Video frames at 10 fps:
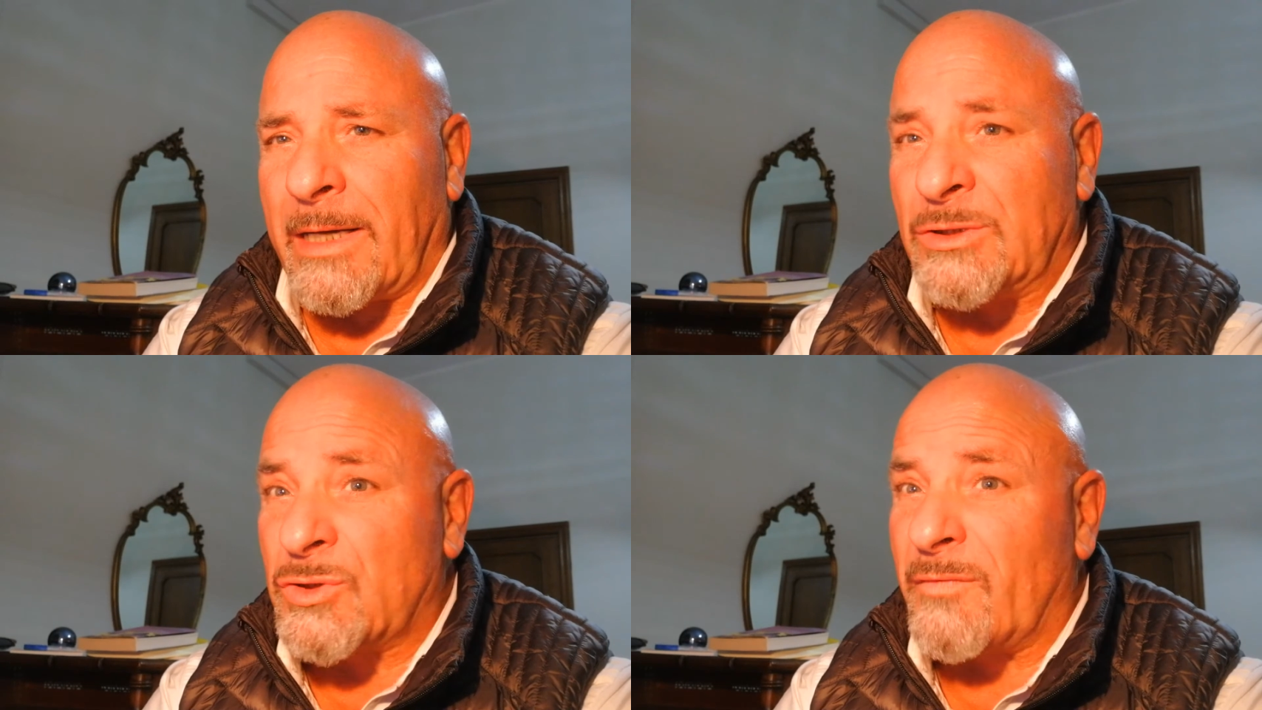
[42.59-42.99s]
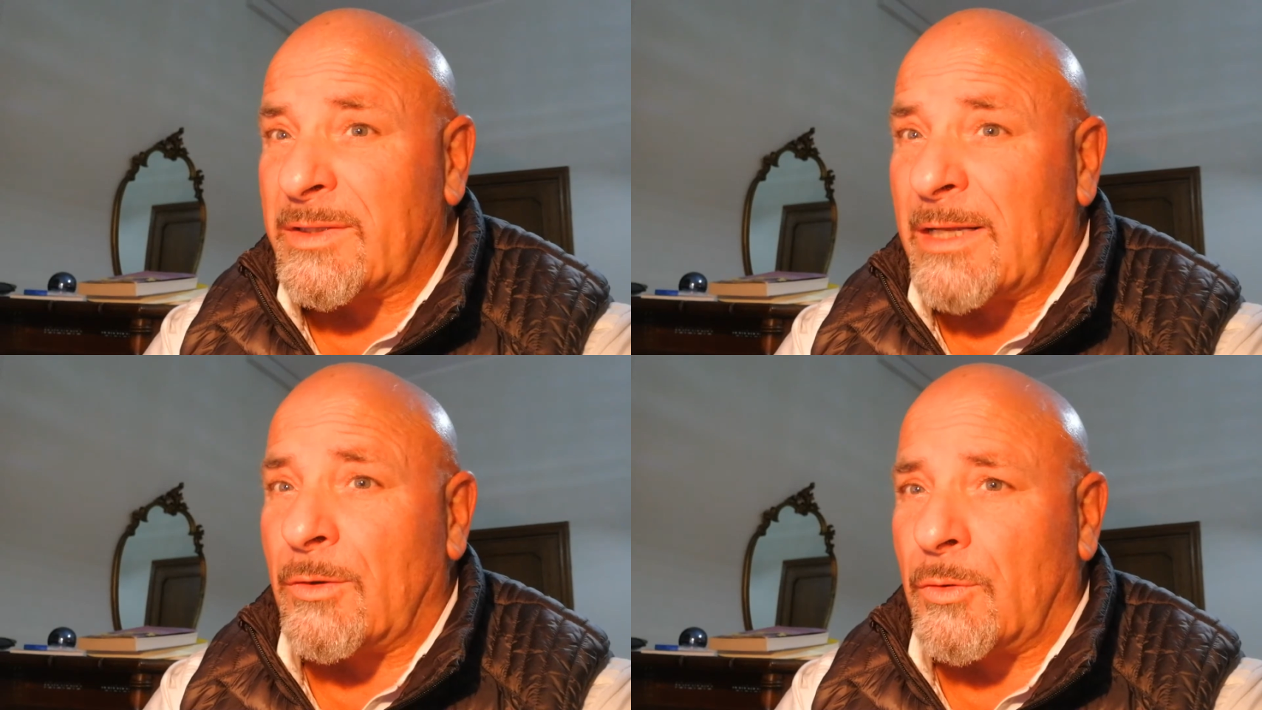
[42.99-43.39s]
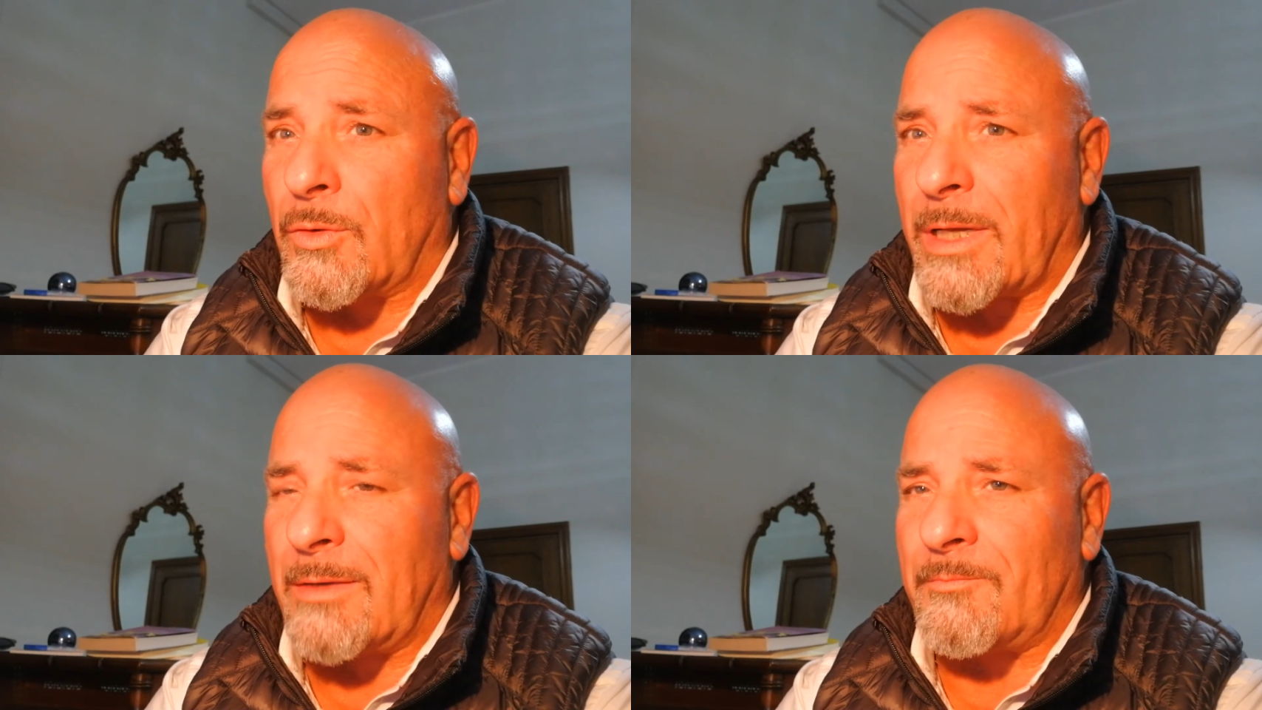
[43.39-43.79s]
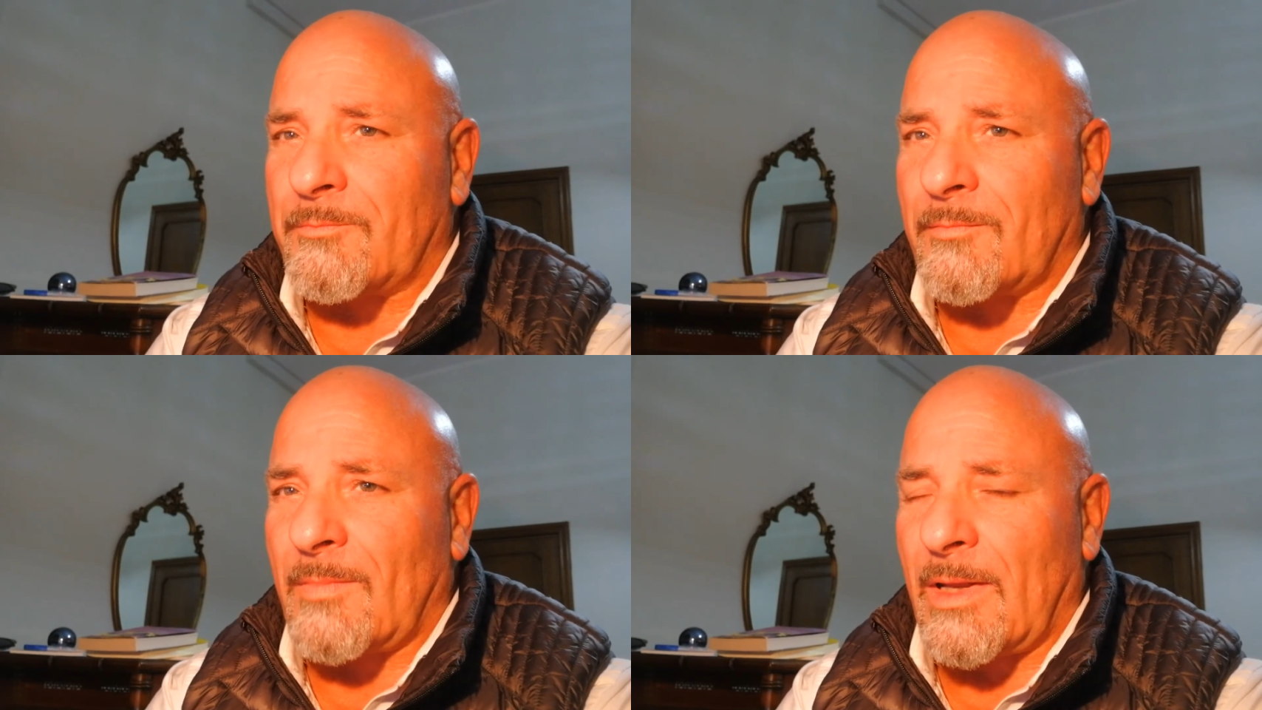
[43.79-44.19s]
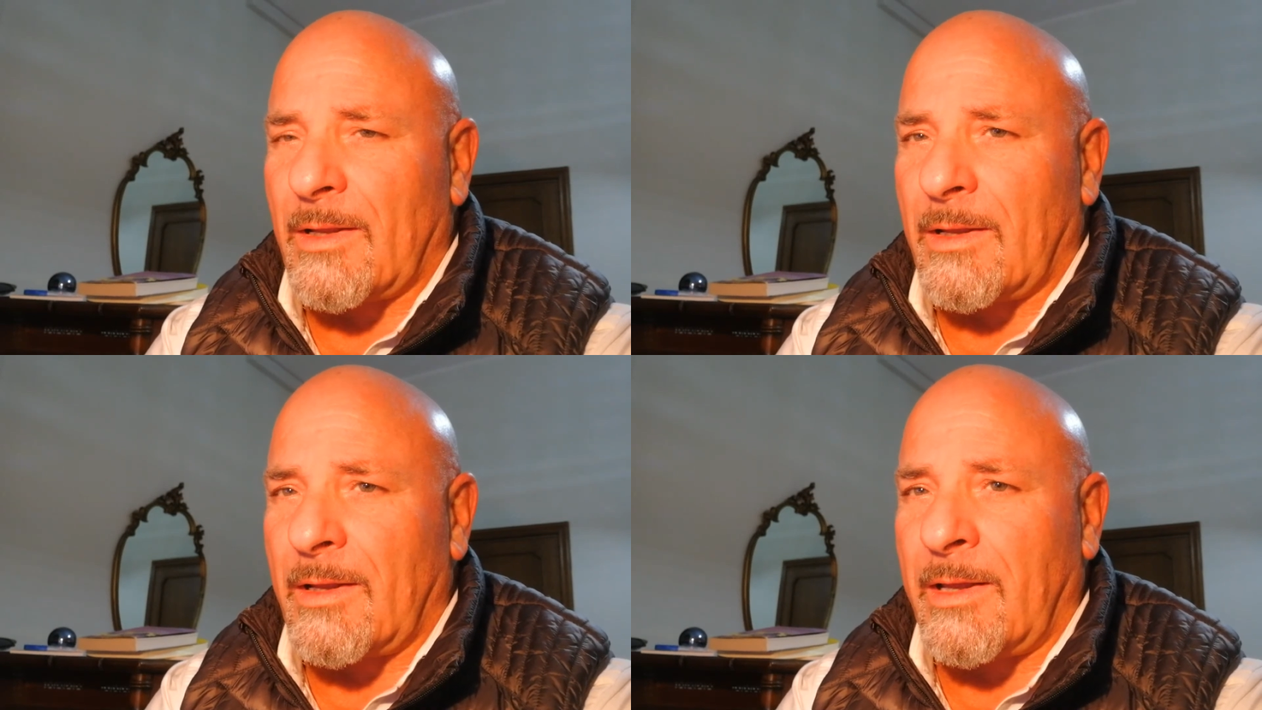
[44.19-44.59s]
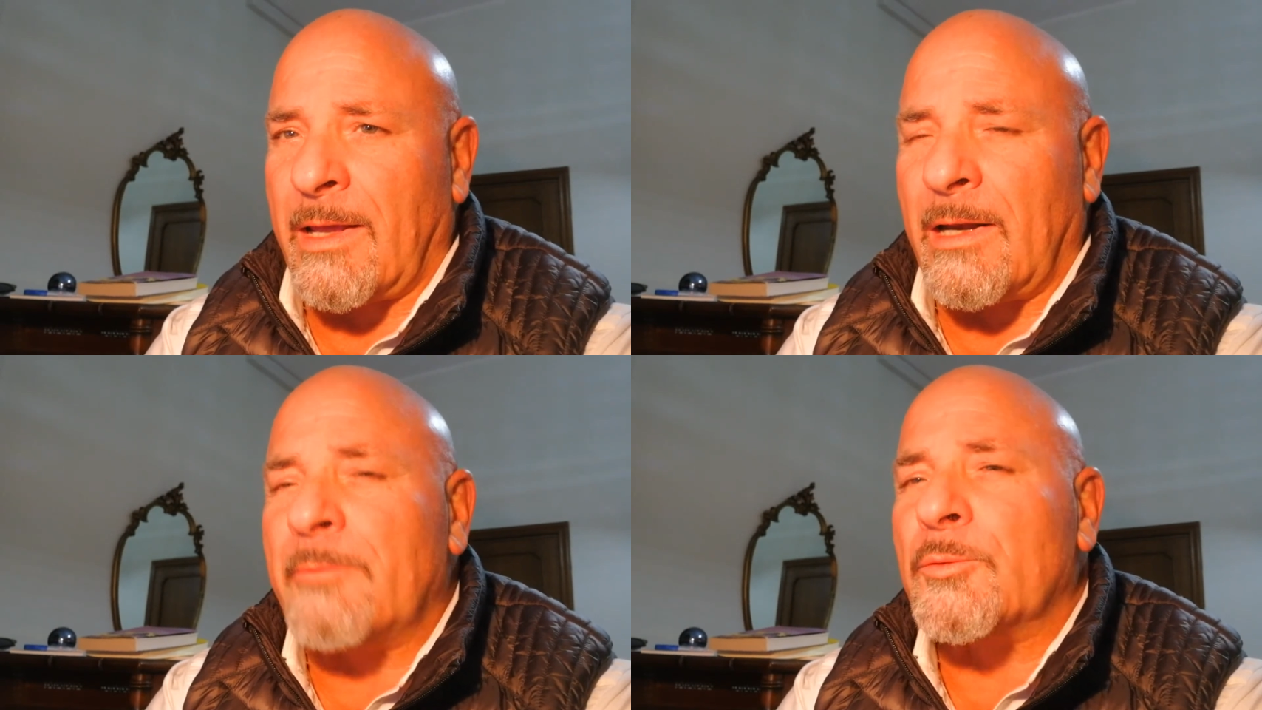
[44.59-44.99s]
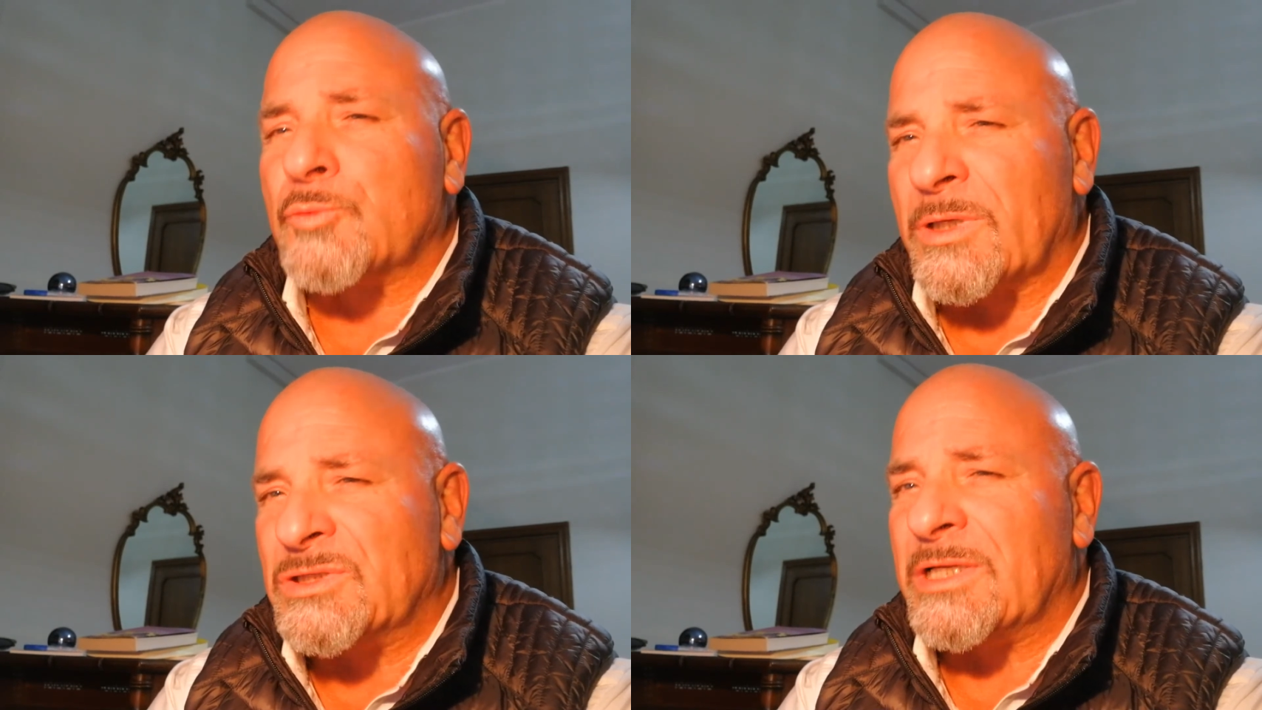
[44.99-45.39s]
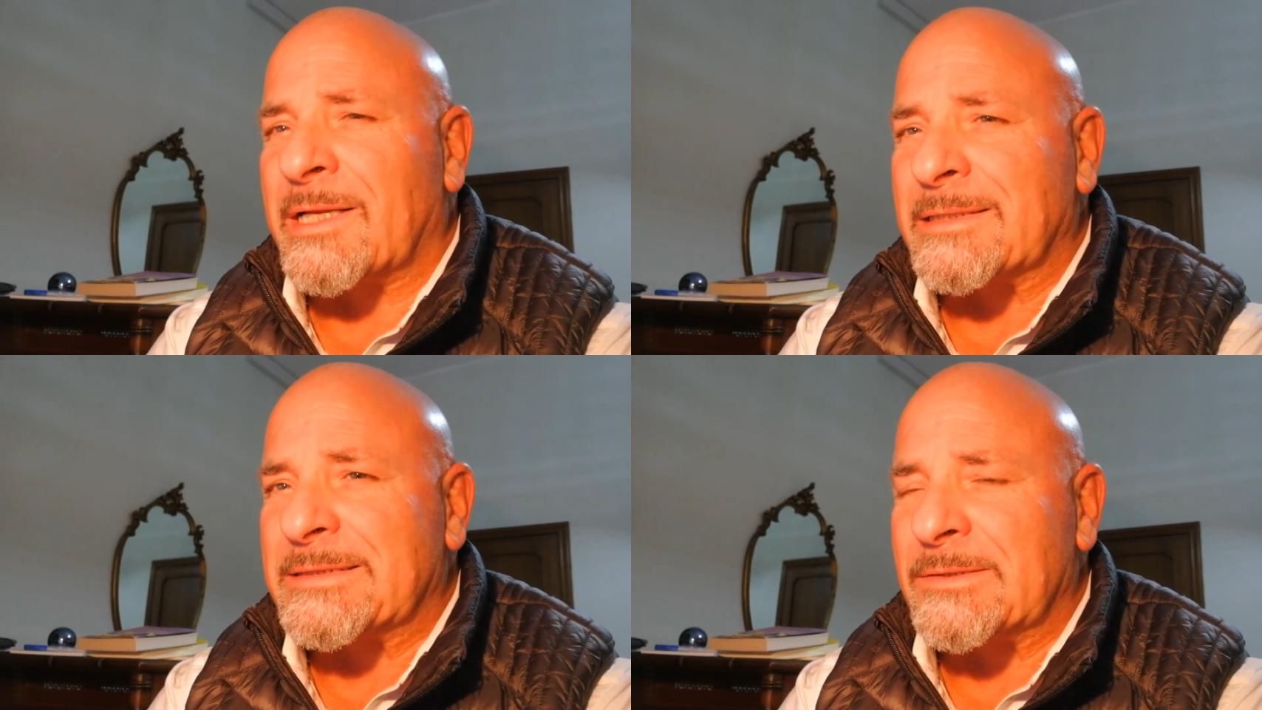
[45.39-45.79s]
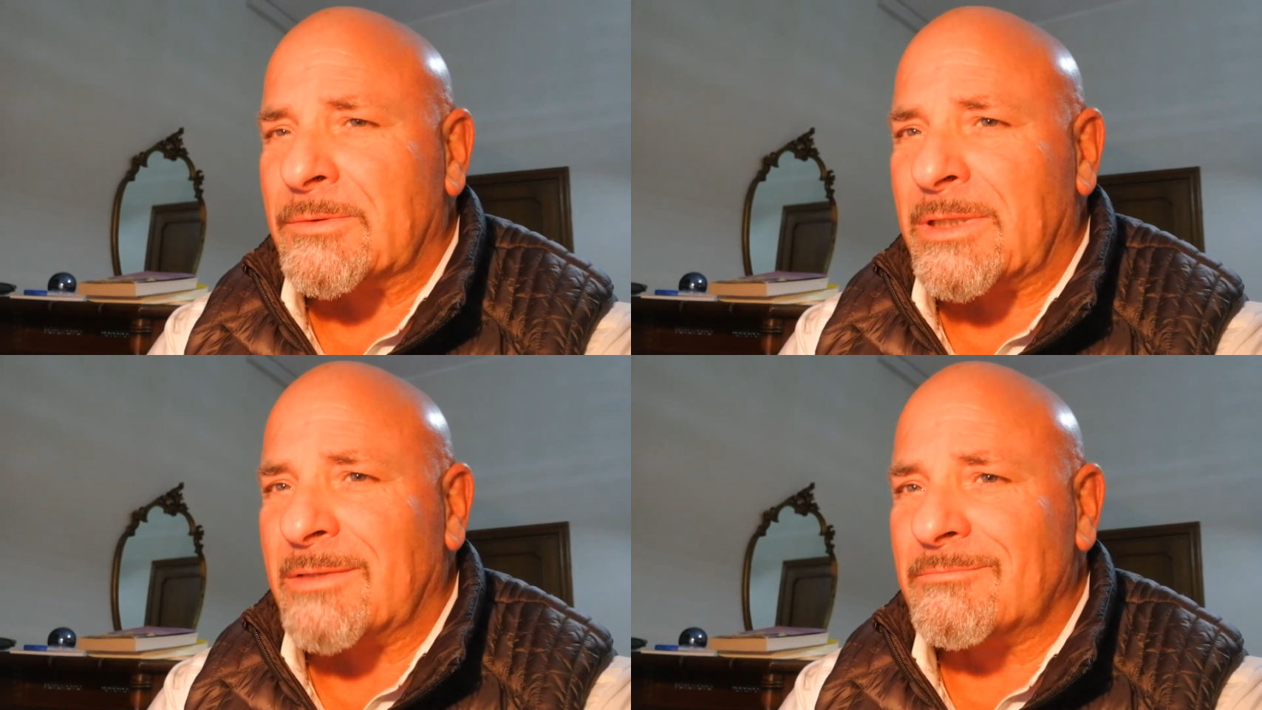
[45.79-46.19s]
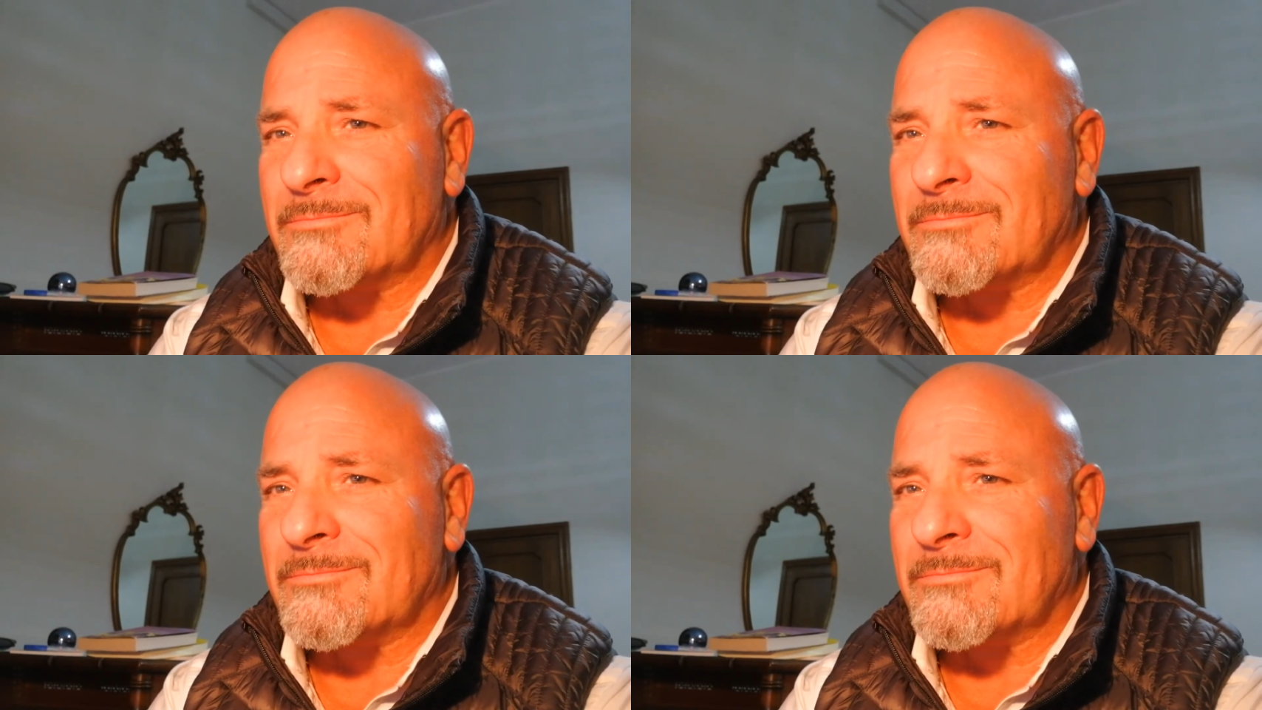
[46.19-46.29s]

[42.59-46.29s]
ai giovani di allora e alle future generazioni.